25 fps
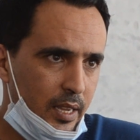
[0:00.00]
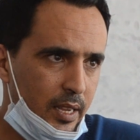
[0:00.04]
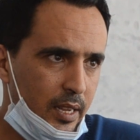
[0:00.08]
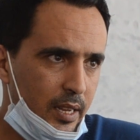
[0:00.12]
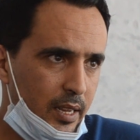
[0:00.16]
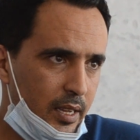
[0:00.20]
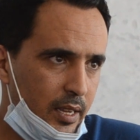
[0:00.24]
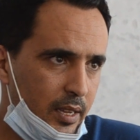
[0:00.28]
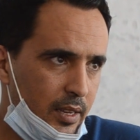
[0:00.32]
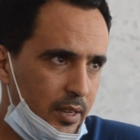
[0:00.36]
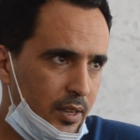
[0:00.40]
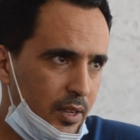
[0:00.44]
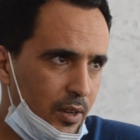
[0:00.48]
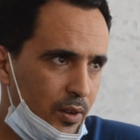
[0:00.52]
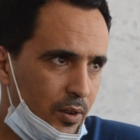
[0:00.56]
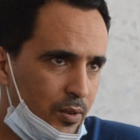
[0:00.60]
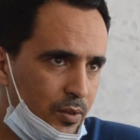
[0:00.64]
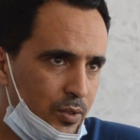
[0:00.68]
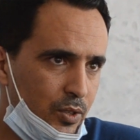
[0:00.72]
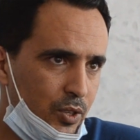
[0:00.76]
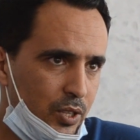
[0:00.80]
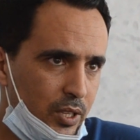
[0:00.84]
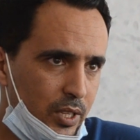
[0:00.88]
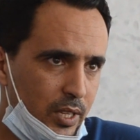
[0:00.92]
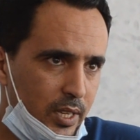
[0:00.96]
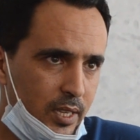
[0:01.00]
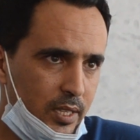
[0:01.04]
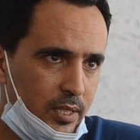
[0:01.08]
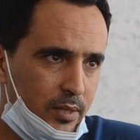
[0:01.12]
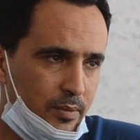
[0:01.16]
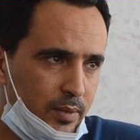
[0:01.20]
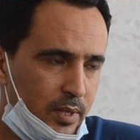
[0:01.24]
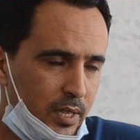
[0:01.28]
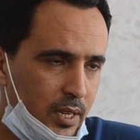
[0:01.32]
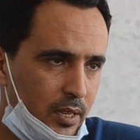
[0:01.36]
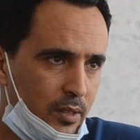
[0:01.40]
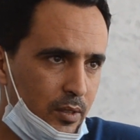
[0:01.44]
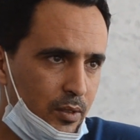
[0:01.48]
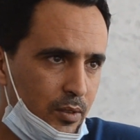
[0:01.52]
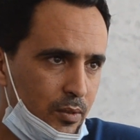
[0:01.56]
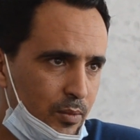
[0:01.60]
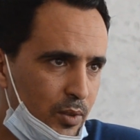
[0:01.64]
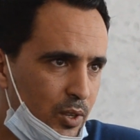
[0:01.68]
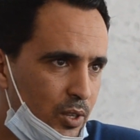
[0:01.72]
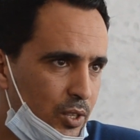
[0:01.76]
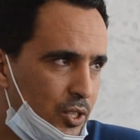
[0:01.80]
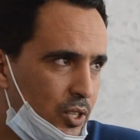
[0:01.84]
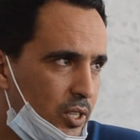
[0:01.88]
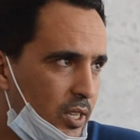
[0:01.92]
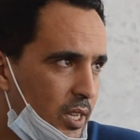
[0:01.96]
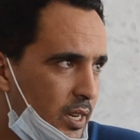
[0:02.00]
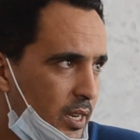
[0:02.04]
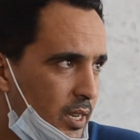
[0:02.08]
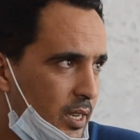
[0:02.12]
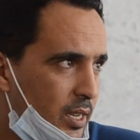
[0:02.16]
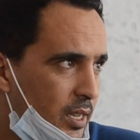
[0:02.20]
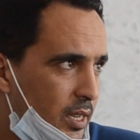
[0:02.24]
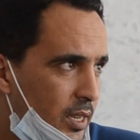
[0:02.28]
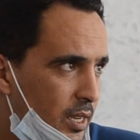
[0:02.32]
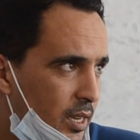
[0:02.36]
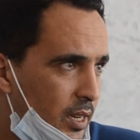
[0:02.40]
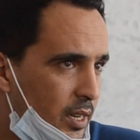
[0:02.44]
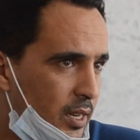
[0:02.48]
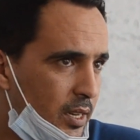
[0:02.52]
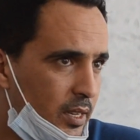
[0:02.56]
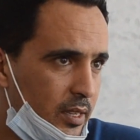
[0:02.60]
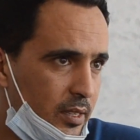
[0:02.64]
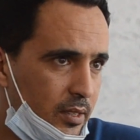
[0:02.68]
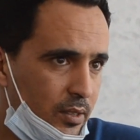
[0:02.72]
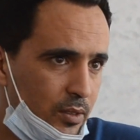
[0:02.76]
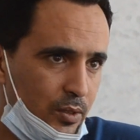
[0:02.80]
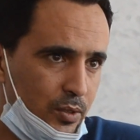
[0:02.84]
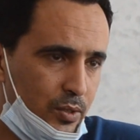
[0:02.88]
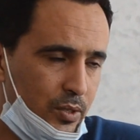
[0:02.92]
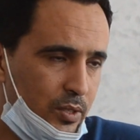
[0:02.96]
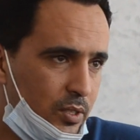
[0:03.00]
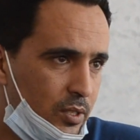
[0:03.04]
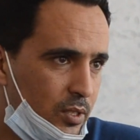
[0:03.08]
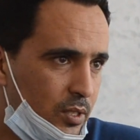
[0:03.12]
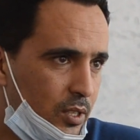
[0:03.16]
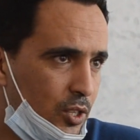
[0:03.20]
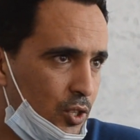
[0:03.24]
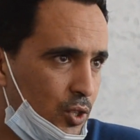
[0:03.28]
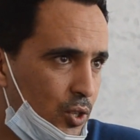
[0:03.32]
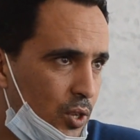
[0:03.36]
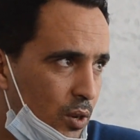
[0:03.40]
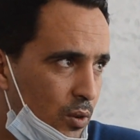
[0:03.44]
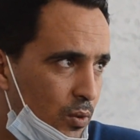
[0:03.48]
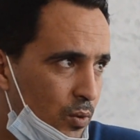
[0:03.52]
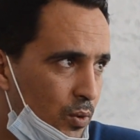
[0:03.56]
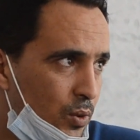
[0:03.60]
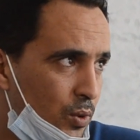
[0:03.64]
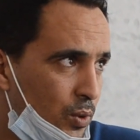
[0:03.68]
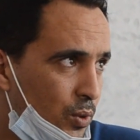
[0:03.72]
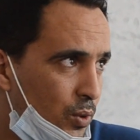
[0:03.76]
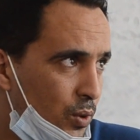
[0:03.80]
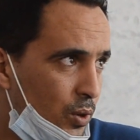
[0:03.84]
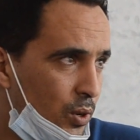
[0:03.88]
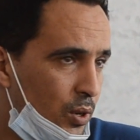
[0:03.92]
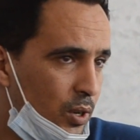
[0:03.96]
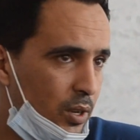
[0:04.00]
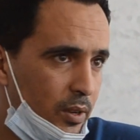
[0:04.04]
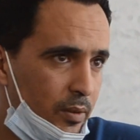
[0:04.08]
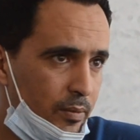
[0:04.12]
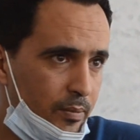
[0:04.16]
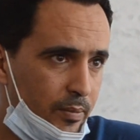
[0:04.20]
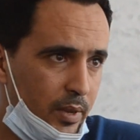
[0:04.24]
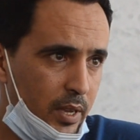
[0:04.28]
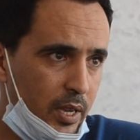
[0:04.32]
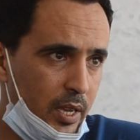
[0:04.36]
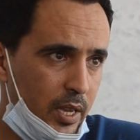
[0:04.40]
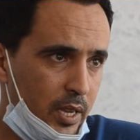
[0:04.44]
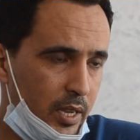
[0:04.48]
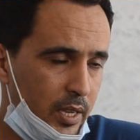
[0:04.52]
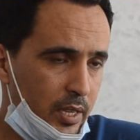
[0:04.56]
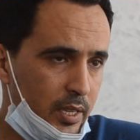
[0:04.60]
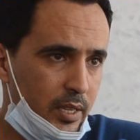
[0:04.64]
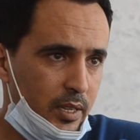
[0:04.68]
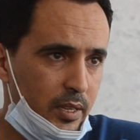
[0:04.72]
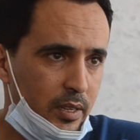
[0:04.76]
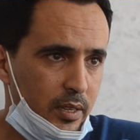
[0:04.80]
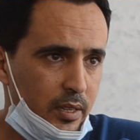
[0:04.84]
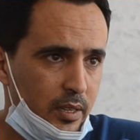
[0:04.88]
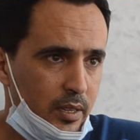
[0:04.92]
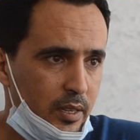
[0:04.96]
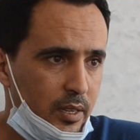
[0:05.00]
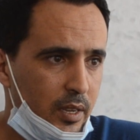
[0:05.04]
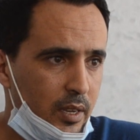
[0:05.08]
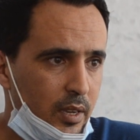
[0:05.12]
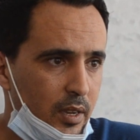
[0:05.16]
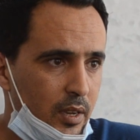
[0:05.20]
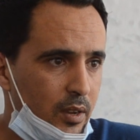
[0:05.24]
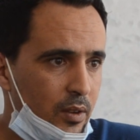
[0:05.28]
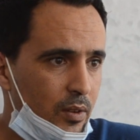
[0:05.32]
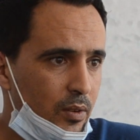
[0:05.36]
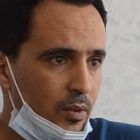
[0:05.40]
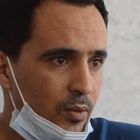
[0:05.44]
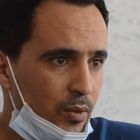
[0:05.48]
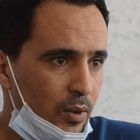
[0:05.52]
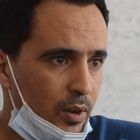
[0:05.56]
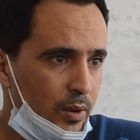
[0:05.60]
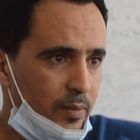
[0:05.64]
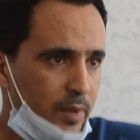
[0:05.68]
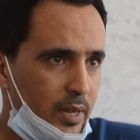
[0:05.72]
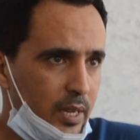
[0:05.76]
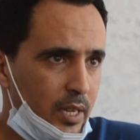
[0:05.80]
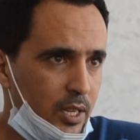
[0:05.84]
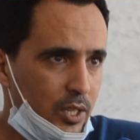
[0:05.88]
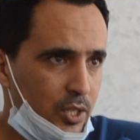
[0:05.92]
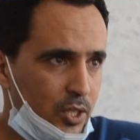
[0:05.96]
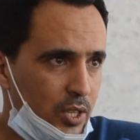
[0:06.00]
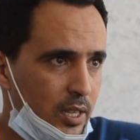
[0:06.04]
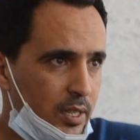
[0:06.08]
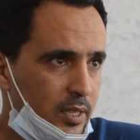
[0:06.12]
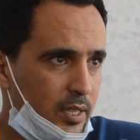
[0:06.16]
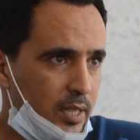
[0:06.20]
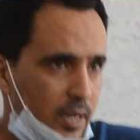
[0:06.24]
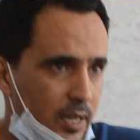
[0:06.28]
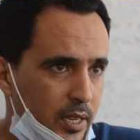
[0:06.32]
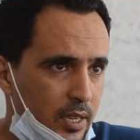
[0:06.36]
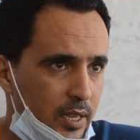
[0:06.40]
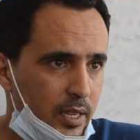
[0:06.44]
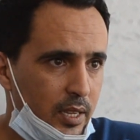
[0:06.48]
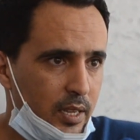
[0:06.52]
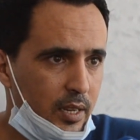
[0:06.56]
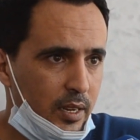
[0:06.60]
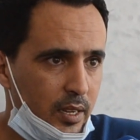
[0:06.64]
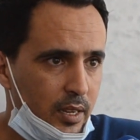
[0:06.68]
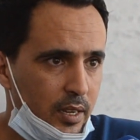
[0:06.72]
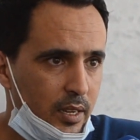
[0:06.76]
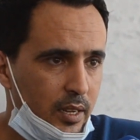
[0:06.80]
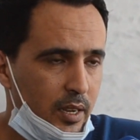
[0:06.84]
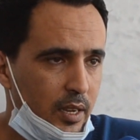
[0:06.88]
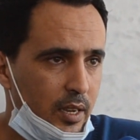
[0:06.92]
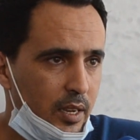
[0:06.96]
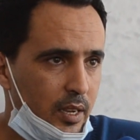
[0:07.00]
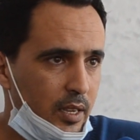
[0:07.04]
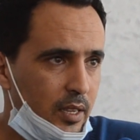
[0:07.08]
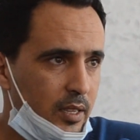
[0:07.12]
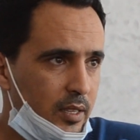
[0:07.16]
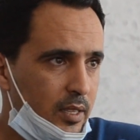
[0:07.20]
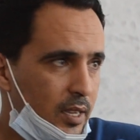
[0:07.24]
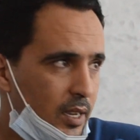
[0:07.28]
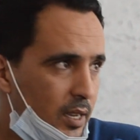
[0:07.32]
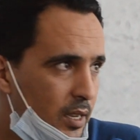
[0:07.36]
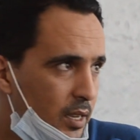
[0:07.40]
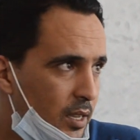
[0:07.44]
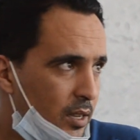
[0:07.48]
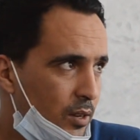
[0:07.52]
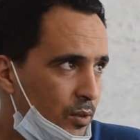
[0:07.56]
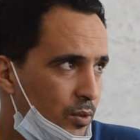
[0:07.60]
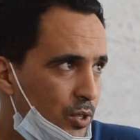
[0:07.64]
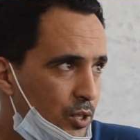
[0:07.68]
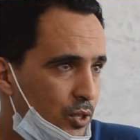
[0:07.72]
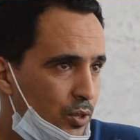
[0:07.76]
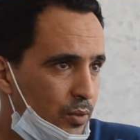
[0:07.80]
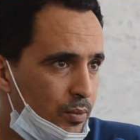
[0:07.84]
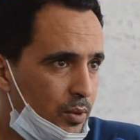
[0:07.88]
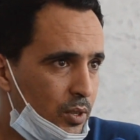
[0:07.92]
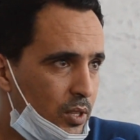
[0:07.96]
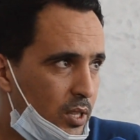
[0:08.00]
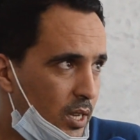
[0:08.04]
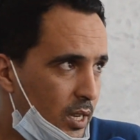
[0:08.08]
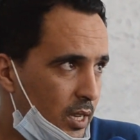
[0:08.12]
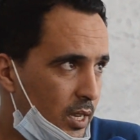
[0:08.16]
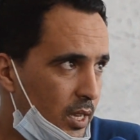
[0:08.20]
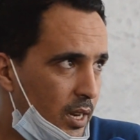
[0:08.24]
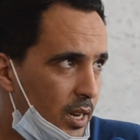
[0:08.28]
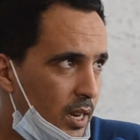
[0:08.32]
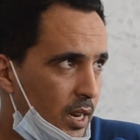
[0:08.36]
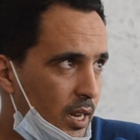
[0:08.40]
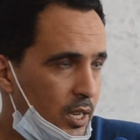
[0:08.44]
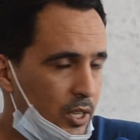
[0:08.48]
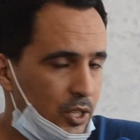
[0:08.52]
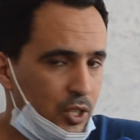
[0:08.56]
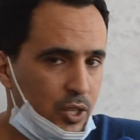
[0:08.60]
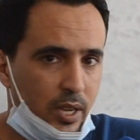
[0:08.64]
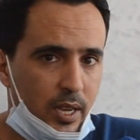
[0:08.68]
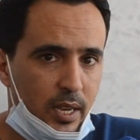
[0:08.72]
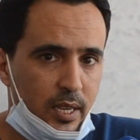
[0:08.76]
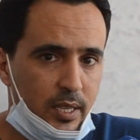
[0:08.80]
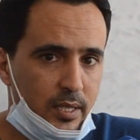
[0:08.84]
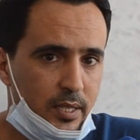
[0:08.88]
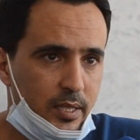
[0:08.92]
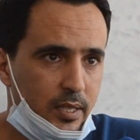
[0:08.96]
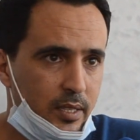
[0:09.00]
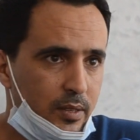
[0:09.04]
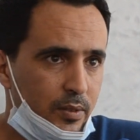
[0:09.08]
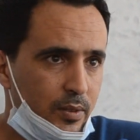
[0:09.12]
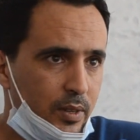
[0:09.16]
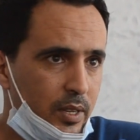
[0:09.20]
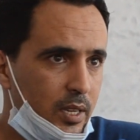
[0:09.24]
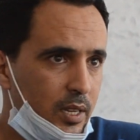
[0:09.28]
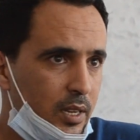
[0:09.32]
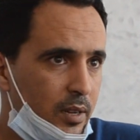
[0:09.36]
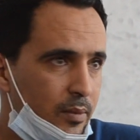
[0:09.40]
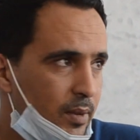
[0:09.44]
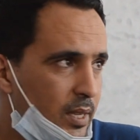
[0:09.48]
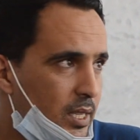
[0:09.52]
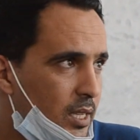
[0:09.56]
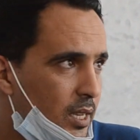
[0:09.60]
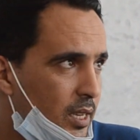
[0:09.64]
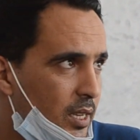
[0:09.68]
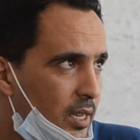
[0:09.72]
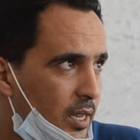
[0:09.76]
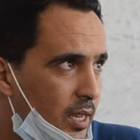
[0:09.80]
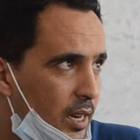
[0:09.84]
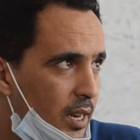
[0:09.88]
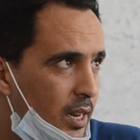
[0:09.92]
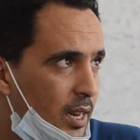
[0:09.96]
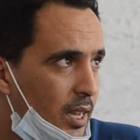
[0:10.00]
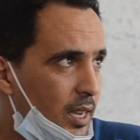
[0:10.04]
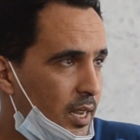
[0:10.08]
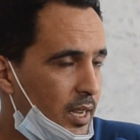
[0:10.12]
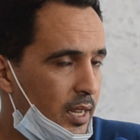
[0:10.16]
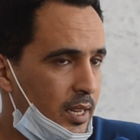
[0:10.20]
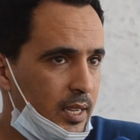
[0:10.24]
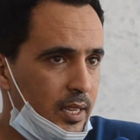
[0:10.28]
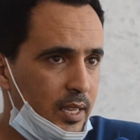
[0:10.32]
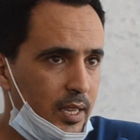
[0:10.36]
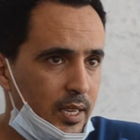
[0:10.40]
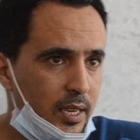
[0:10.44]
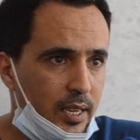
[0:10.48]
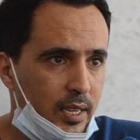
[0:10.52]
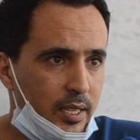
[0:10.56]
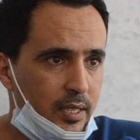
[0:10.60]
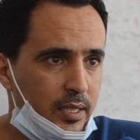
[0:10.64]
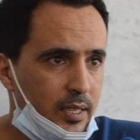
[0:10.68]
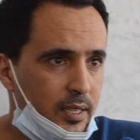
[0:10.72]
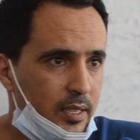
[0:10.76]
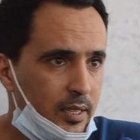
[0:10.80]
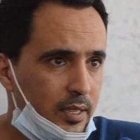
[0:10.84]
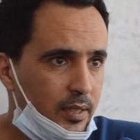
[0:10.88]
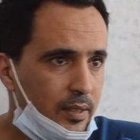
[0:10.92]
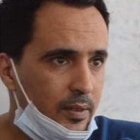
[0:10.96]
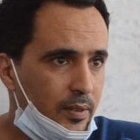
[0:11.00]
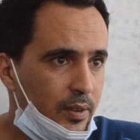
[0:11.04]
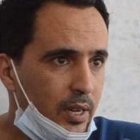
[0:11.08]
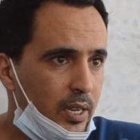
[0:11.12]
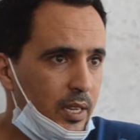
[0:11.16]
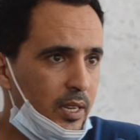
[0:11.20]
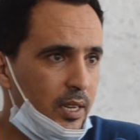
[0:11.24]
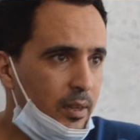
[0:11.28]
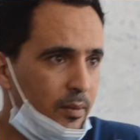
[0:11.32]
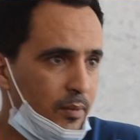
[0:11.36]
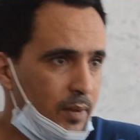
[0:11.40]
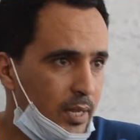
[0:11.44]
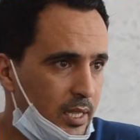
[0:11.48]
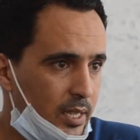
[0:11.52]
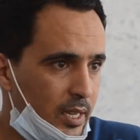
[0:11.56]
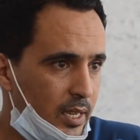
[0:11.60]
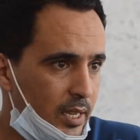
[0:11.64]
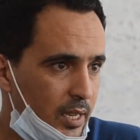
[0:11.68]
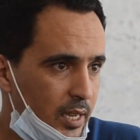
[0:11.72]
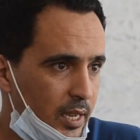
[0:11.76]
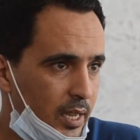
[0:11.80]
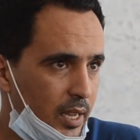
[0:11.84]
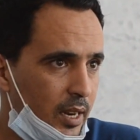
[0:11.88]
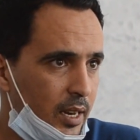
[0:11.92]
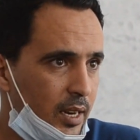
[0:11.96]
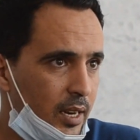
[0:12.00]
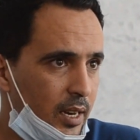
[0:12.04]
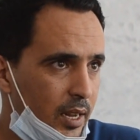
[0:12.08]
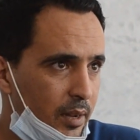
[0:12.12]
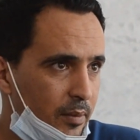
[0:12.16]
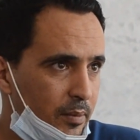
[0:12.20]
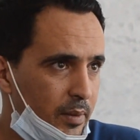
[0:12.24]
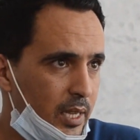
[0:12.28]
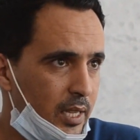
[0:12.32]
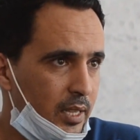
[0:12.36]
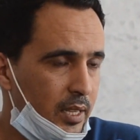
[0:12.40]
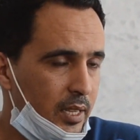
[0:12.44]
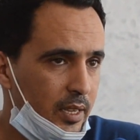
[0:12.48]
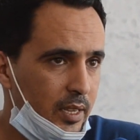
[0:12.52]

لانه نشتي حزب التقدم والاشتراكيه يسجل الوضوح باين هو من اجل التغيير التغيير وجب تغيير الاشخاص وانما تغيير العقليات وانما تغيير النمط